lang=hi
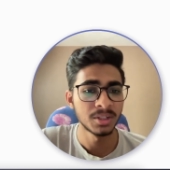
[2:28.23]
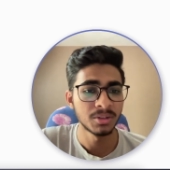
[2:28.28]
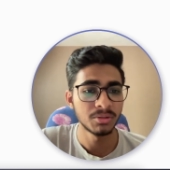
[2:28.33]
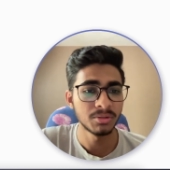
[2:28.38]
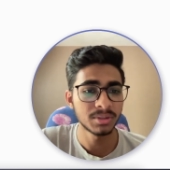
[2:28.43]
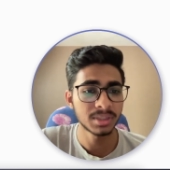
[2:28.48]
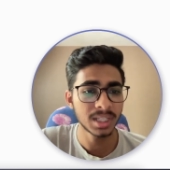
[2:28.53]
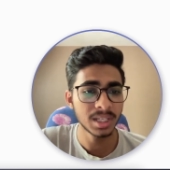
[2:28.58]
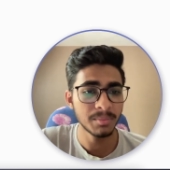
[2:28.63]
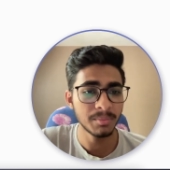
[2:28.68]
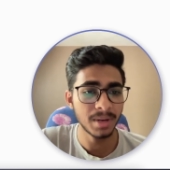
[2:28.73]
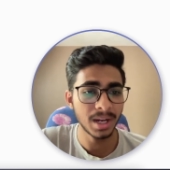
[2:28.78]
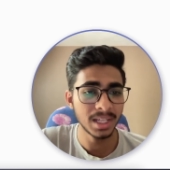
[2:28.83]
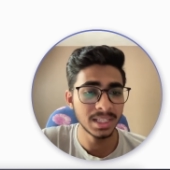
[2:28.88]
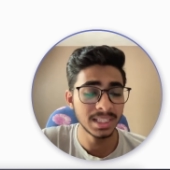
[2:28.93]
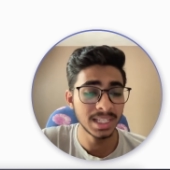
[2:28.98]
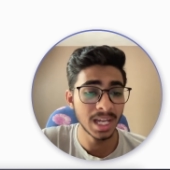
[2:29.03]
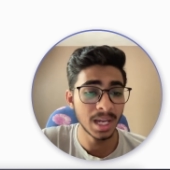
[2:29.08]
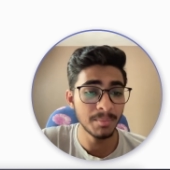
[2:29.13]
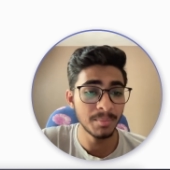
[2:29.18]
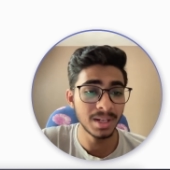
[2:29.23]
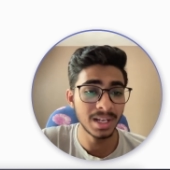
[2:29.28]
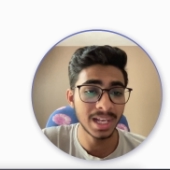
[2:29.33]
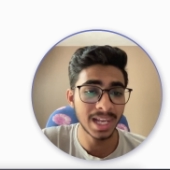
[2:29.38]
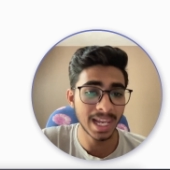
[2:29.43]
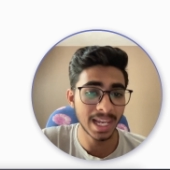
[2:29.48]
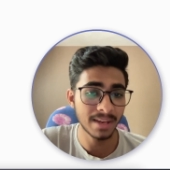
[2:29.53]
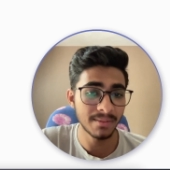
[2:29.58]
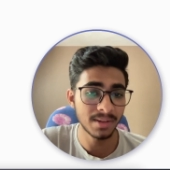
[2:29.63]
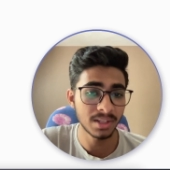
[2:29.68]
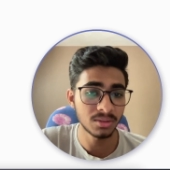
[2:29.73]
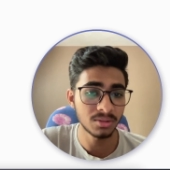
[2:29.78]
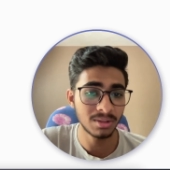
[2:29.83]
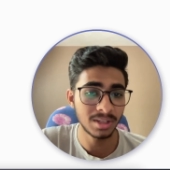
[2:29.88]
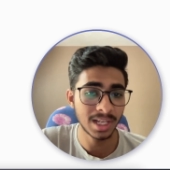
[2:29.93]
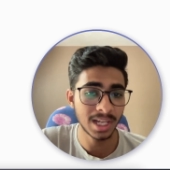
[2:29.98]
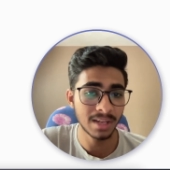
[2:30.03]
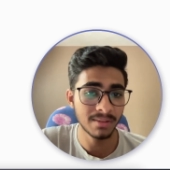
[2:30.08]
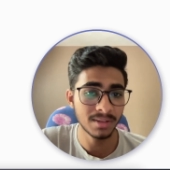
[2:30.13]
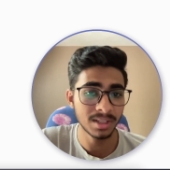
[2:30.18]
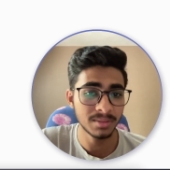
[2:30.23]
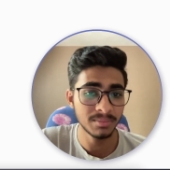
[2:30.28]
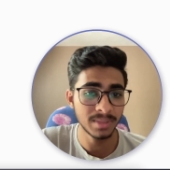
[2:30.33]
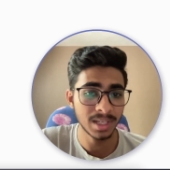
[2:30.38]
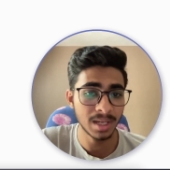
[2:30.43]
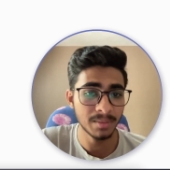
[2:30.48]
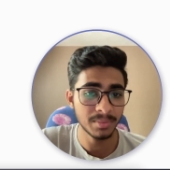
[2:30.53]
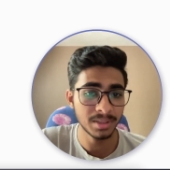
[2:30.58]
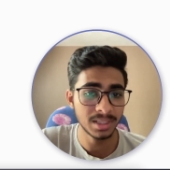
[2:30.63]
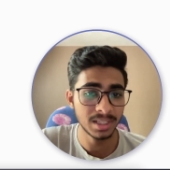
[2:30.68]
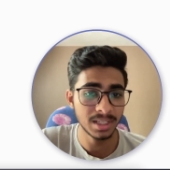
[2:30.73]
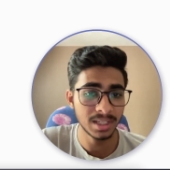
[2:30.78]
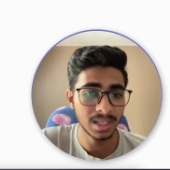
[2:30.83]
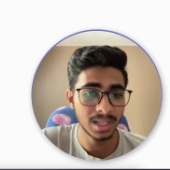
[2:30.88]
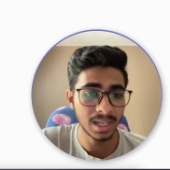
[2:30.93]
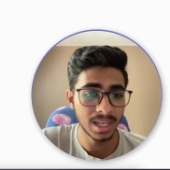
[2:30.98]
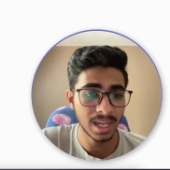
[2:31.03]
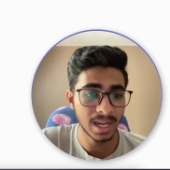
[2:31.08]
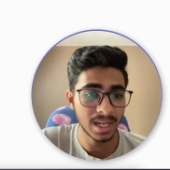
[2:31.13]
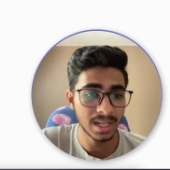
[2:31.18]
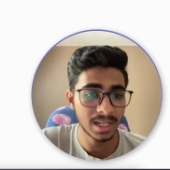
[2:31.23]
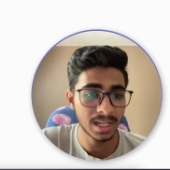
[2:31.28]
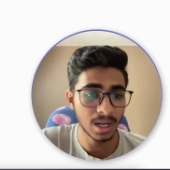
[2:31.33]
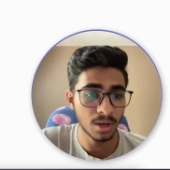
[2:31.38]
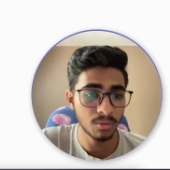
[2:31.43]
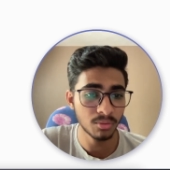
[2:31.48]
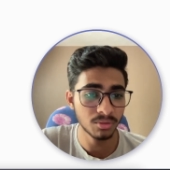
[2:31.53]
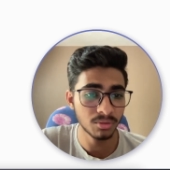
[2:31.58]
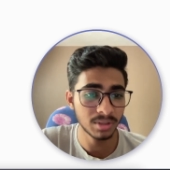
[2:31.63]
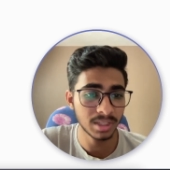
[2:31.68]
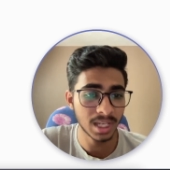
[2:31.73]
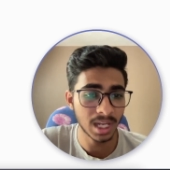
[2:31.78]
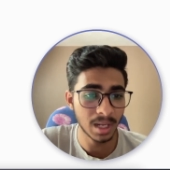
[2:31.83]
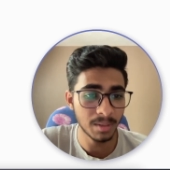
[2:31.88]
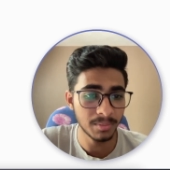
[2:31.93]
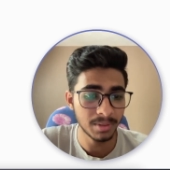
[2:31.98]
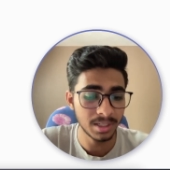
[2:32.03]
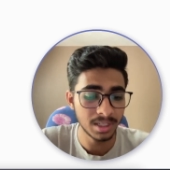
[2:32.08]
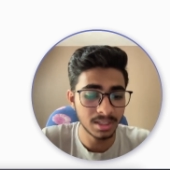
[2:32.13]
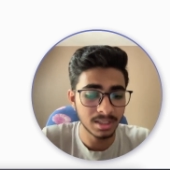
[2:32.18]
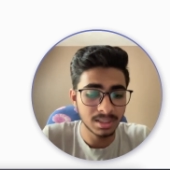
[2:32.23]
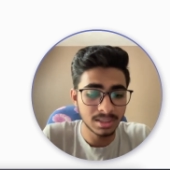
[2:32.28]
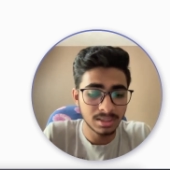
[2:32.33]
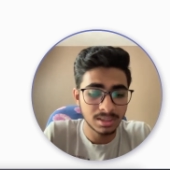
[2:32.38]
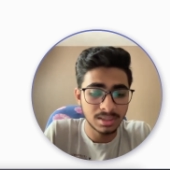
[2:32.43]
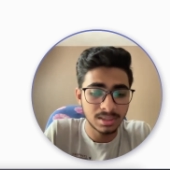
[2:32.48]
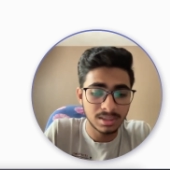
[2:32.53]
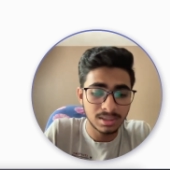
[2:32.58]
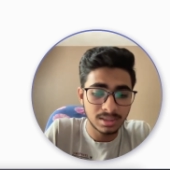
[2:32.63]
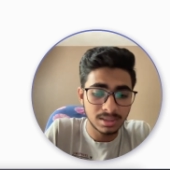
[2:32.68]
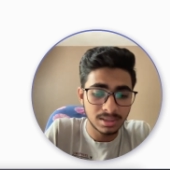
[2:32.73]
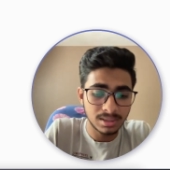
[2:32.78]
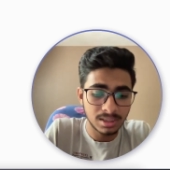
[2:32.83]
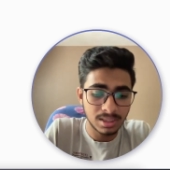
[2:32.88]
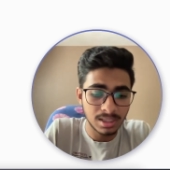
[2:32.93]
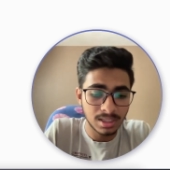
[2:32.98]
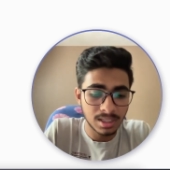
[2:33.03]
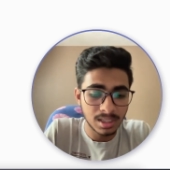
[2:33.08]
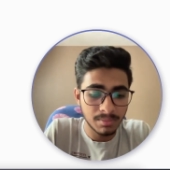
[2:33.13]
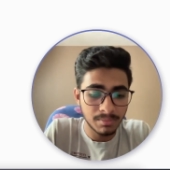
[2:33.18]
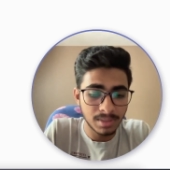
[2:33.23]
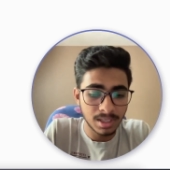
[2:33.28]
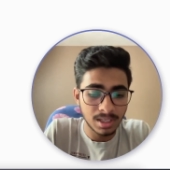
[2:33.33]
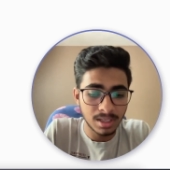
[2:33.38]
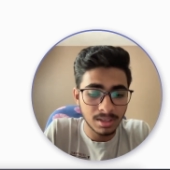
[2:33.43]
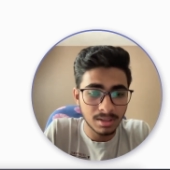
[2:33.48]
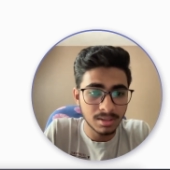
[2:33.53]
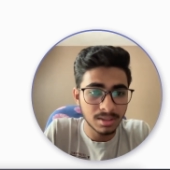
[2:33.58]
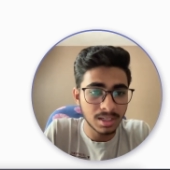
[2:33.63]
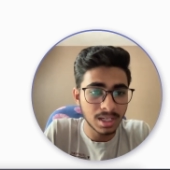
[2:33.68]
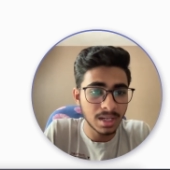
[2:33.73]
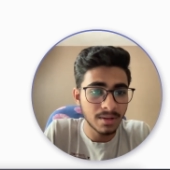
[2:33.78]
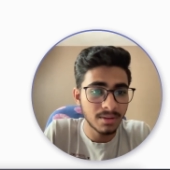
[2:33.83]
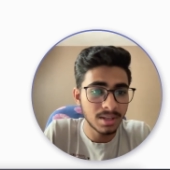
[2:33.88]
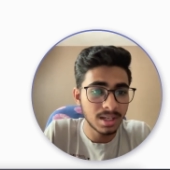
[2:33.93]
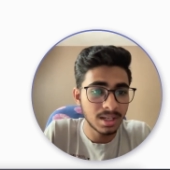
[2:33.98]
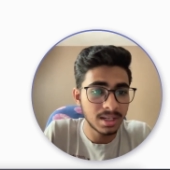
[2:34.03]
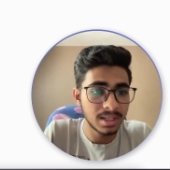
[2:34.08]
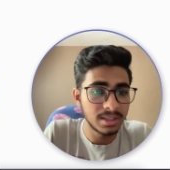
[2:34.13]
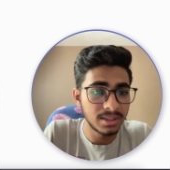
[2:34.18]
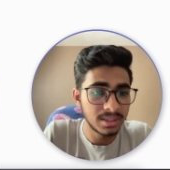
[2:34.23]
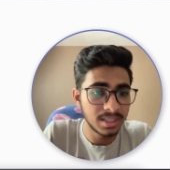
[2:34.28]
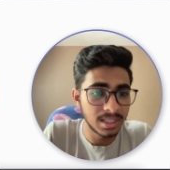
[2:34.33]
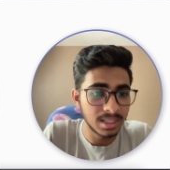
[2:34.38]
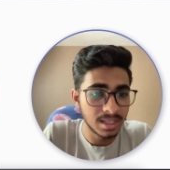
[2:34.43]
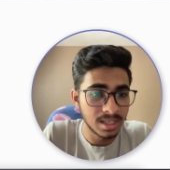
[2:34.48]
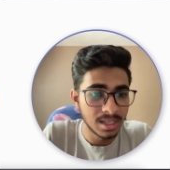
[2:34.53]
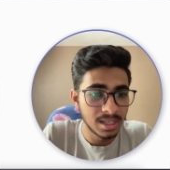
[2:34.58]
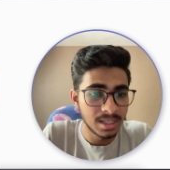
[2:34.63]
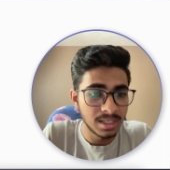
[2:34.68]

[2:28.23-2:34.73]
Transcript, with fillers: उसके बाद यहाँ पे लैंग्वेज तो लैंग्वेज में यहाँ पे देखिए ऐड नाउ तो यहाँ पे एक देखिए मैं एक लैंग्वेज हिंदी